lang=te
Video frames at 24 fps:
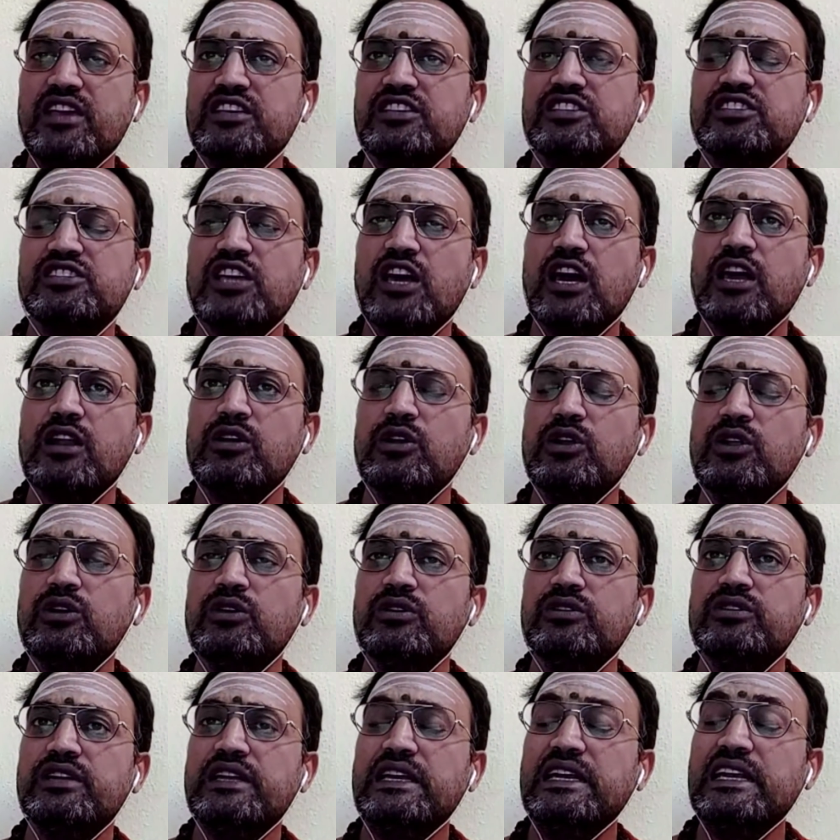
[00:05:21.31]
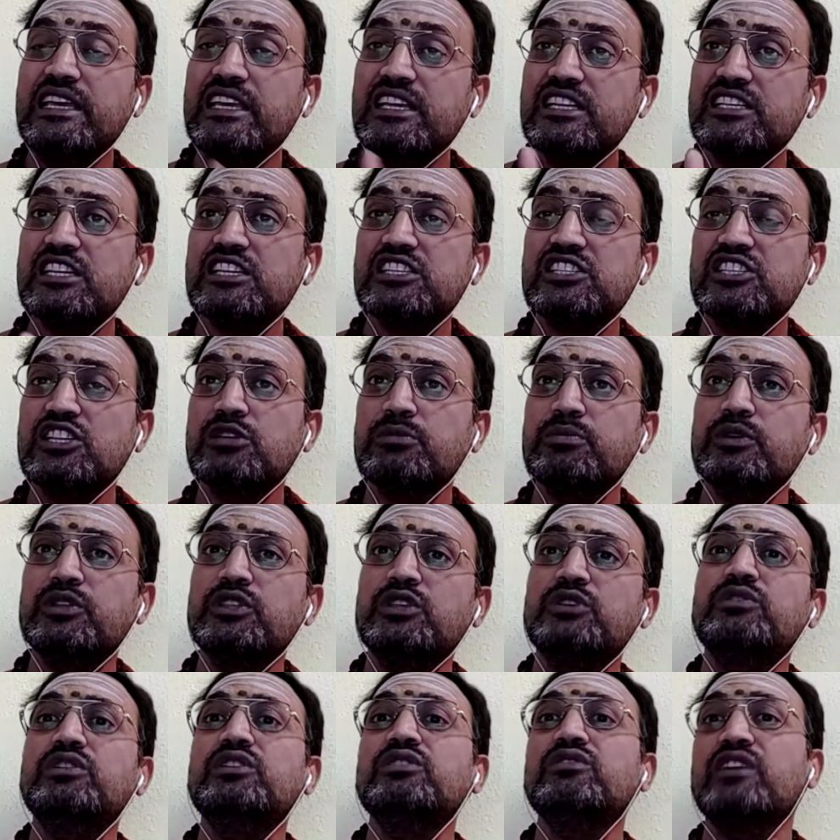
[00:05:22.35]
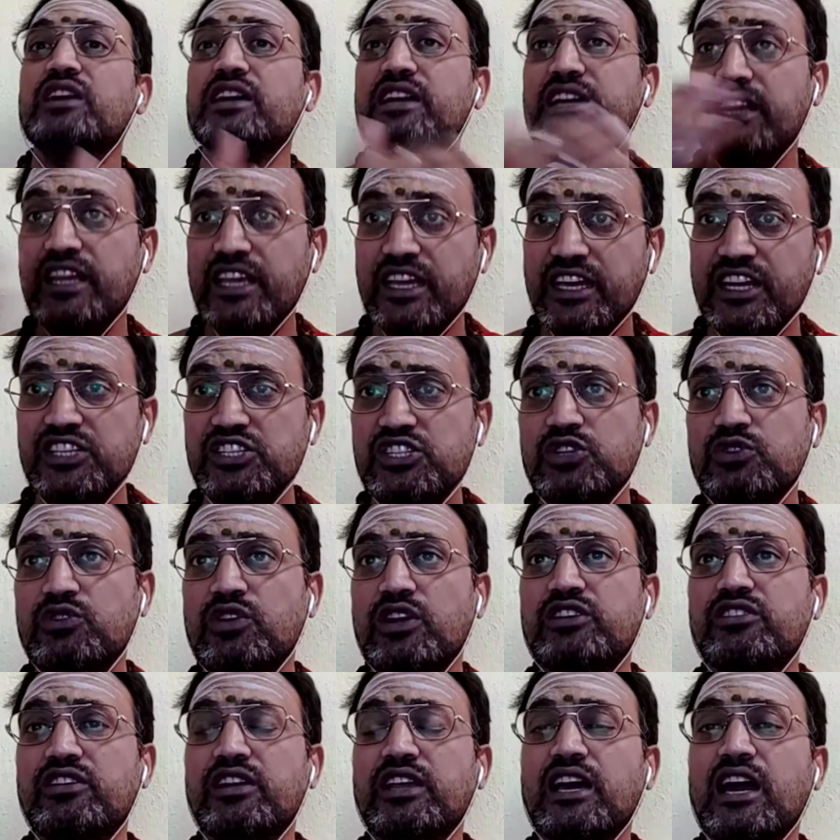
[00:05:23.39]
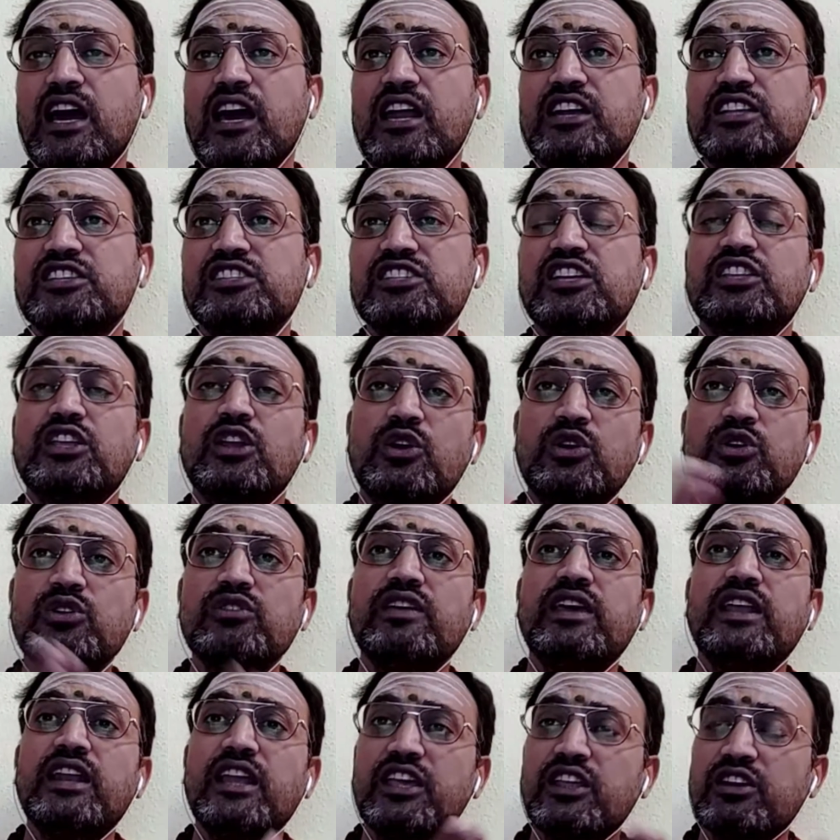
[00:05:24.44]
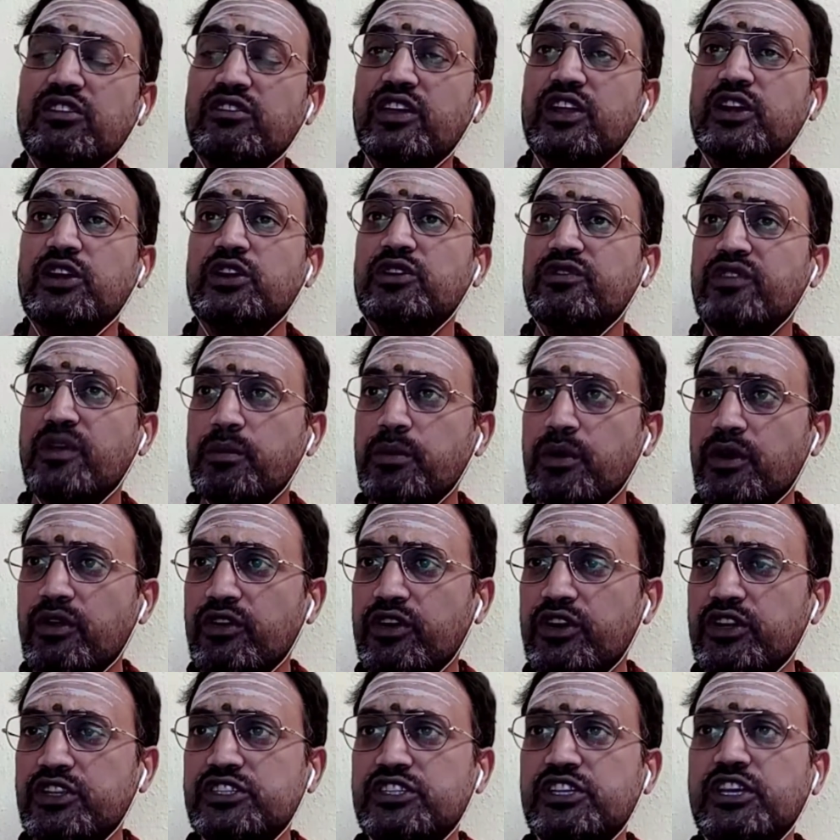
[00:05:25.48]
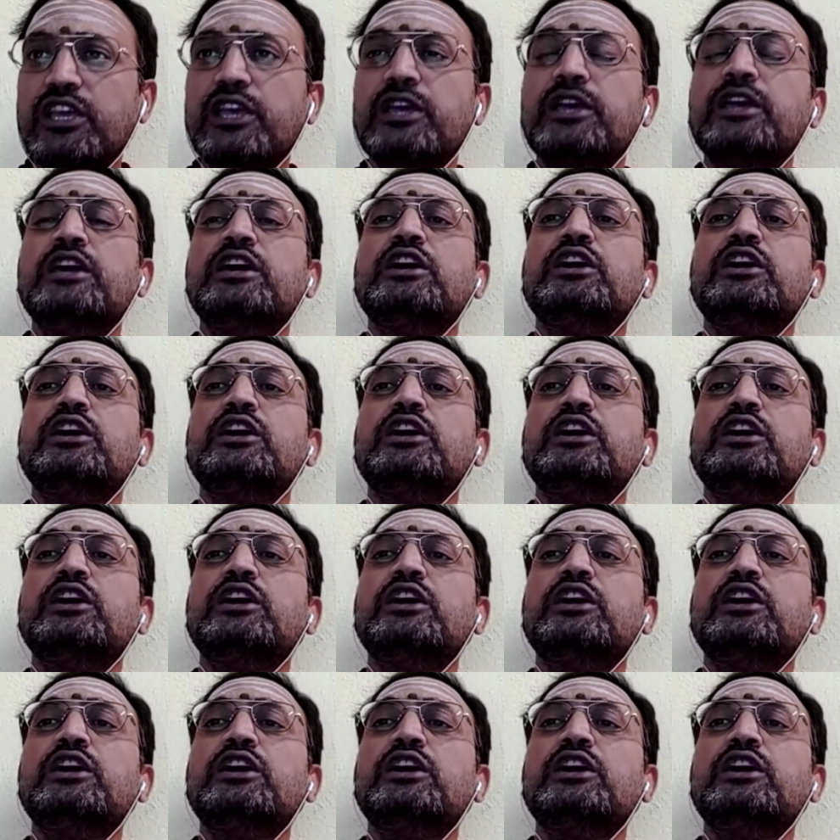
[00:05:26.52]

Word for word: ఏ స్థానంలో నీచ స్థితి పొంది ఉండి వక్రీకరించినటువంటి కారణం చేత రెండు వేల ఇరవై రెండు ఫిబ్రవరి నుంచి